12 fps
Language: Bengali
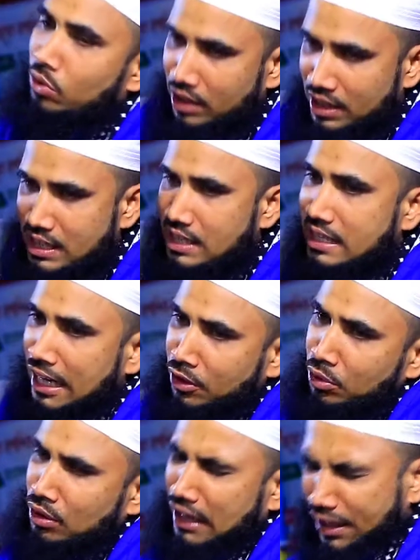ওই যে
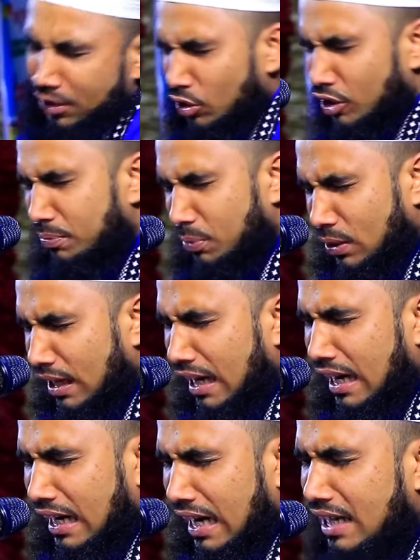ঠাকুর গায়ের হরিপুর
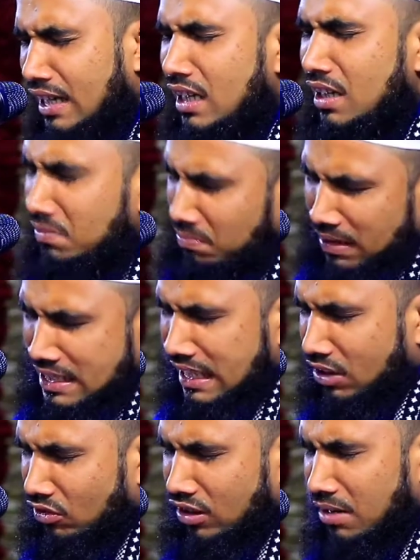এলাকায়
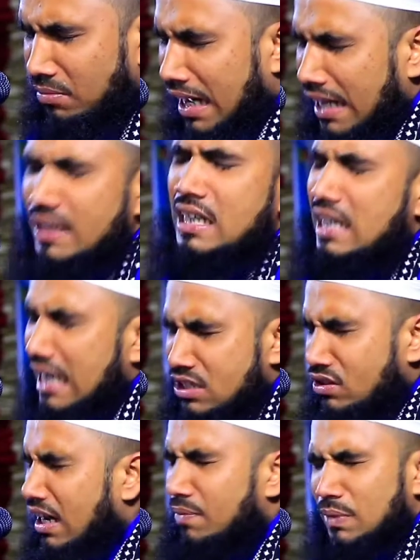বাজান গো আমার
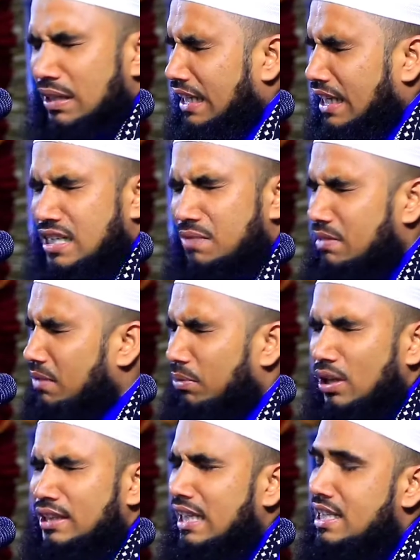এজন্য আপনাদের সামনে
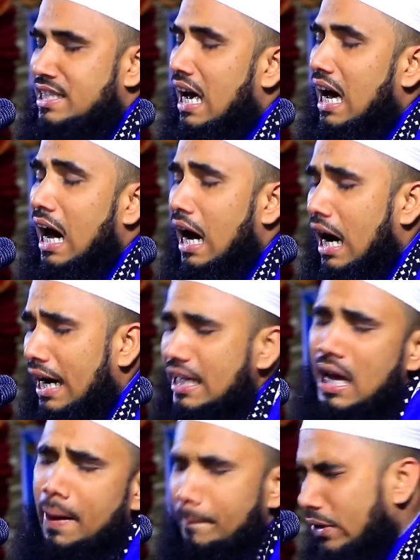বলতে চাই
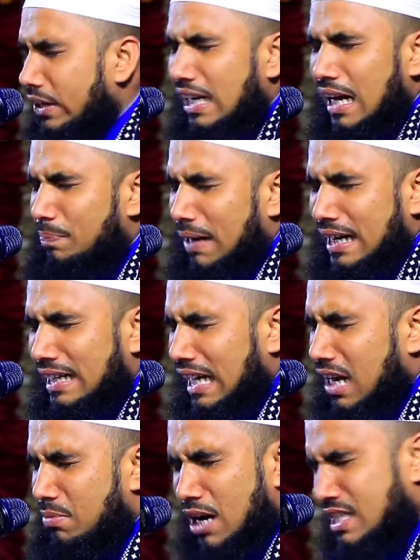মহিলা
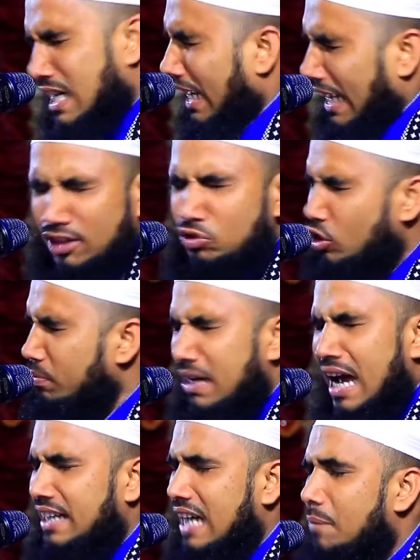প্যান্ডেলে বসা হিন্দু
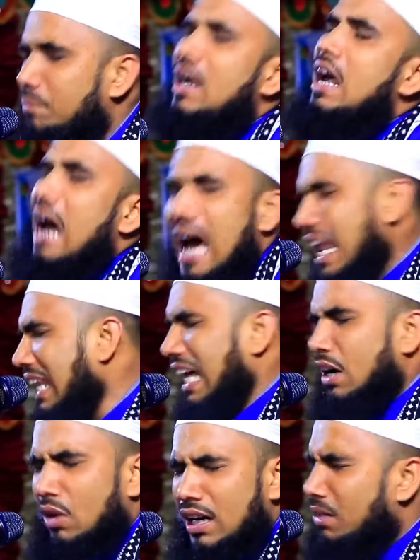মেয়েটা
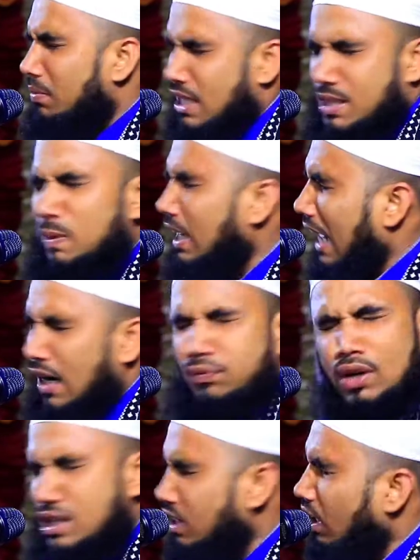আল্লাহর অলির বিসমিল্লার
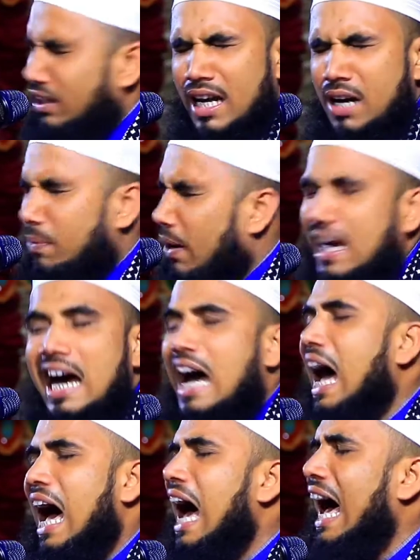ফজিলতের
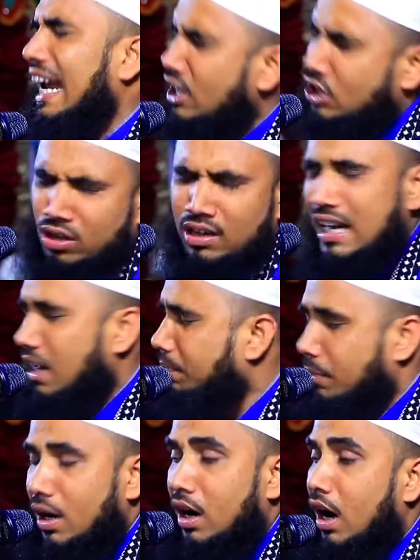বয়ান শোনার
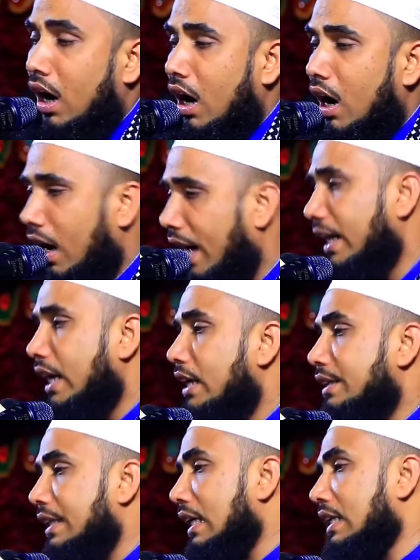পর
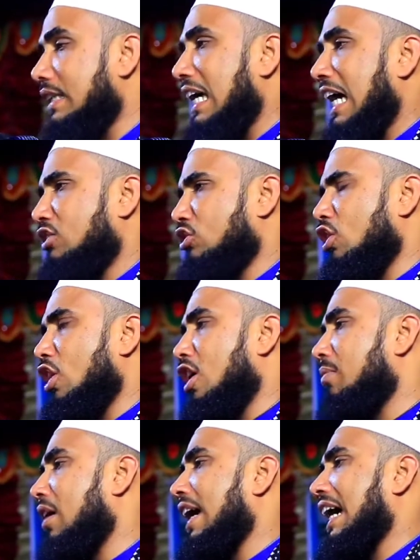দিলটা এত
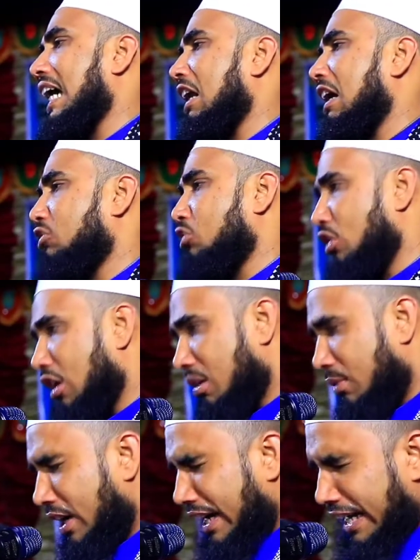নরম হয়ে গেল এত নরম
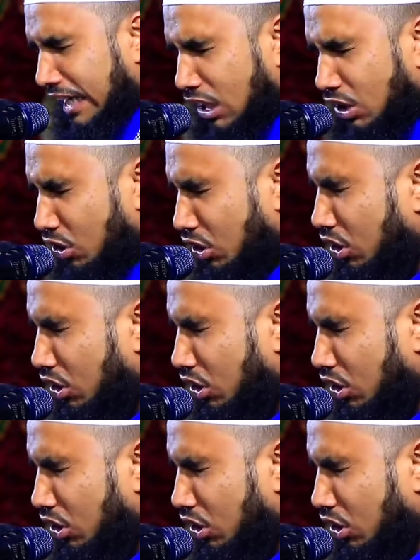হয়ে গেল